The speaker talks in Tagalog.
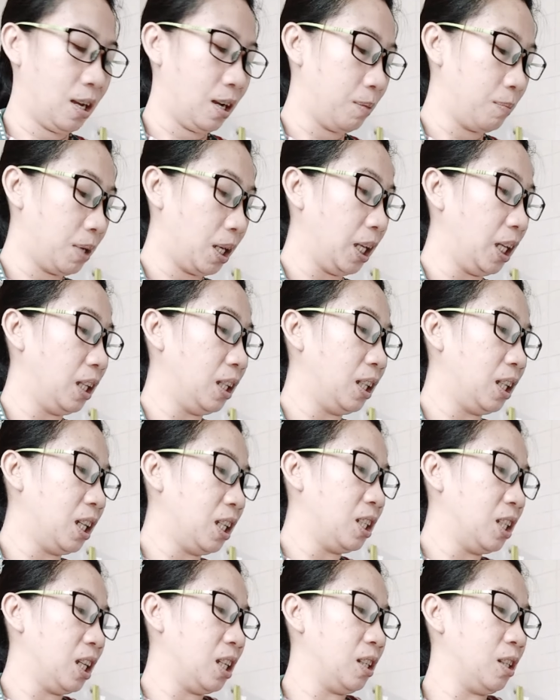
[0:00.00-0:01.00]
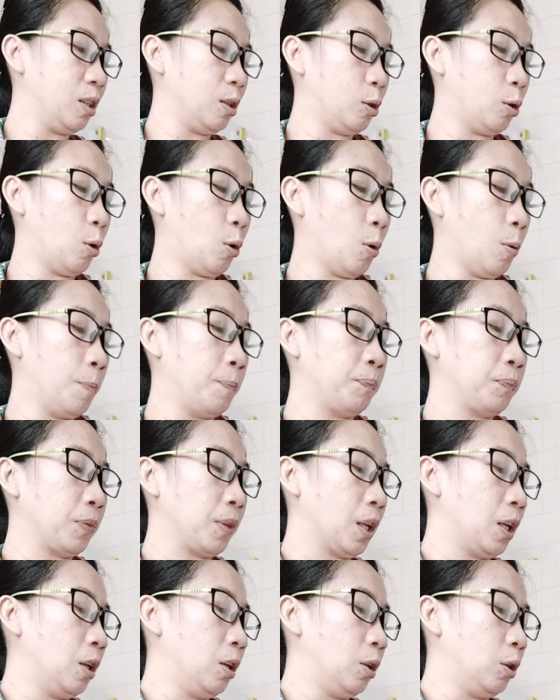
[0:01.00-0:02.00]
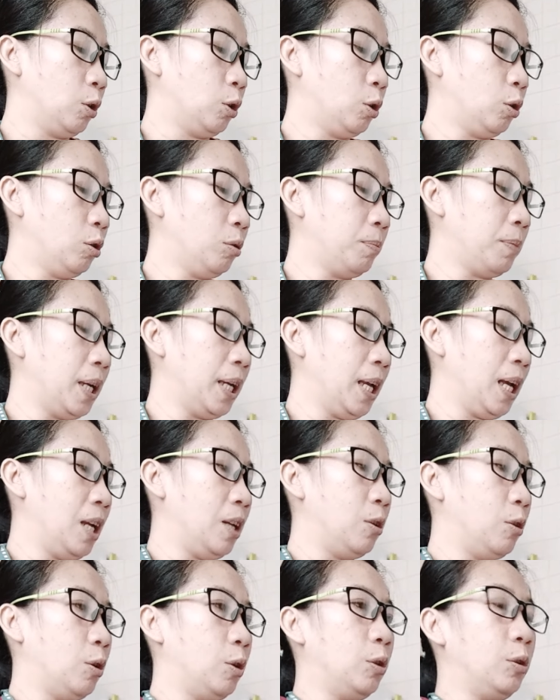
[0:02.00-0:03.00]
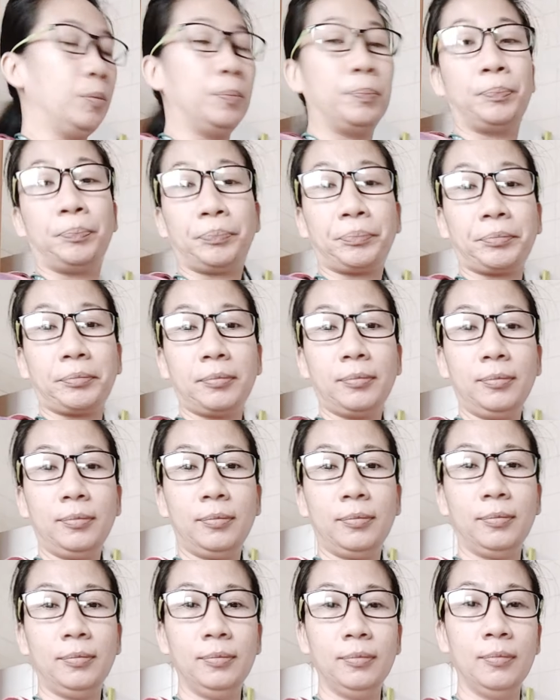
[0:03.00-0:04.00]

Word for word: Ang mga ingredients ko. Pag nagbablog, okay, ano? nay, nay, nay.